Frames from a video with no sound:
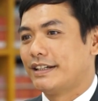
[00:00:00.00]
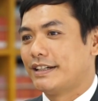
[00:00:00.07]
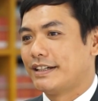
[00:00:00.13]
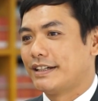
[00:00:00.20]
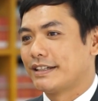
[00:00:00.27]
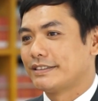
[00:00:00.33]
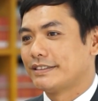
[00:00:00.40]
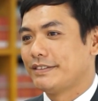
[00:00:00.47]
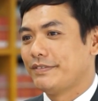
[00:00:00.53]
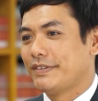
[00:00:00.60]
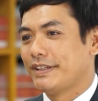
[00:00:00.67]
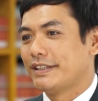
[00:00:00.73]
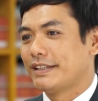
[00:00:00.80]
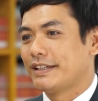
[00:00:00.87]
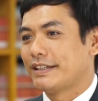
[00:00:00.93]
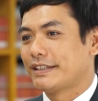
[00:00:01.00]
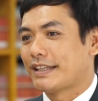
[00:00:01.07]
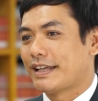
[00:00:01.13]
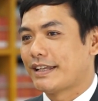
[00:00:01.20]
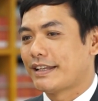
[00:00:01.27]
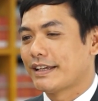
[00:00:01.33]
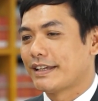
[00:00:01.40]
à, sinh viên à,
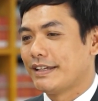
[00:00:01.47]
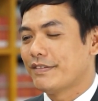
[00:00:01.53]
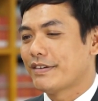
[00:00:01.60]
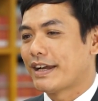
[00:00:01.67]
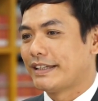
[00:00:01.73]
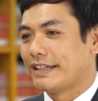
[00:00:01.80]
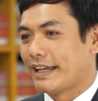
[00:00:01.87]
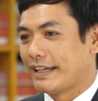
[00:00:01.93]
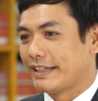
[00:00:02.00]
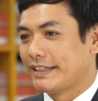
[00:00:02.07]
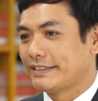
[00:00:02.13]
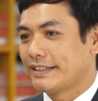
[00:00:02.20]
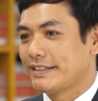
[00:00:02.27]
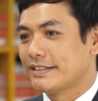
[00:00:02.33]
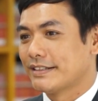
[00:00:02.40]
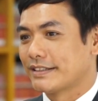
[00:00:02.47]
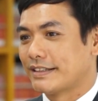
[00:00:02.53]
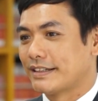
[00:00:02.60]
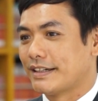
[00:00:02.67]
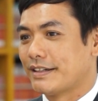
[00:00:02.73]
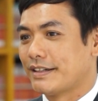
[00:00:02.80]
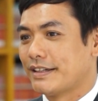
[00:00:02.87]
đăng ký vào ngành này thì sẽ được
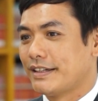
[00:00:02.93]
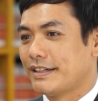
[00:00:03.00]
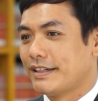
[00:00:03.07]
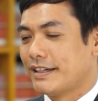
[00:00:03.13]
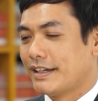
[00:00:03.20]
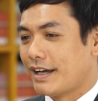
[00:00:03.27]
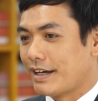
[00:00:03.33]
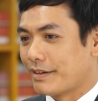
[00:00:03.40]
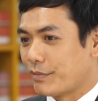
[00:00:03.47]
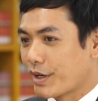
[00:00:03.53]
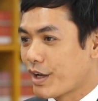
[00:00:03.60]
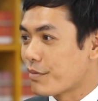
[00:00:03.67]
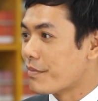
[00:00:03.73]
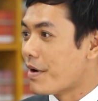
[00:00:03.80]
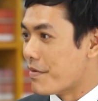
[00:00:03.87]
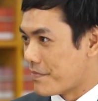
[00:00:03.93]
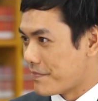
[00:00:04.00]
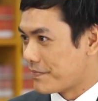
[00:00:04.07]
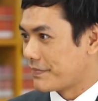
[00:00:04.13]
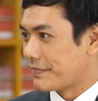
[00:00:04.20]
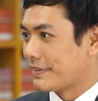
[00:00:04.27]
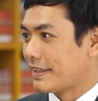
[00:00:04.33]
à, một cái học bổng
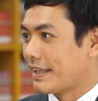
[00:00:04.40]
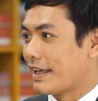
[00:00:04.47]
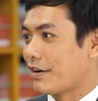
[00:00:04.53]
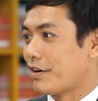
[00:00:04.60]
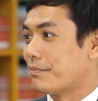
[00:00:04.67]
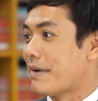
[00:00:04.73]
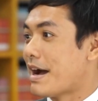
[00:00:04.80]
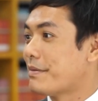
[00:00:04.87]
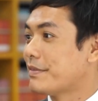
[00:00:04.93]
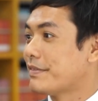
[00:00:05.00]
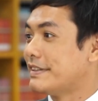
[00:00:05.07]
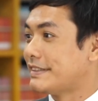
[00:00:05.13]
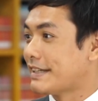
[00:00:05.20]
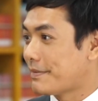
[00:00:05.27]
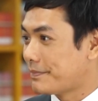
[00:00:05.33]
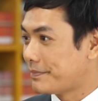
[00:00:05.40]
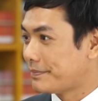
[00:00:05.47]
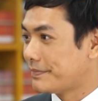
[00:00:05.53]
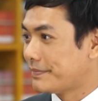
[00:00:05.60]
là khoảng 30%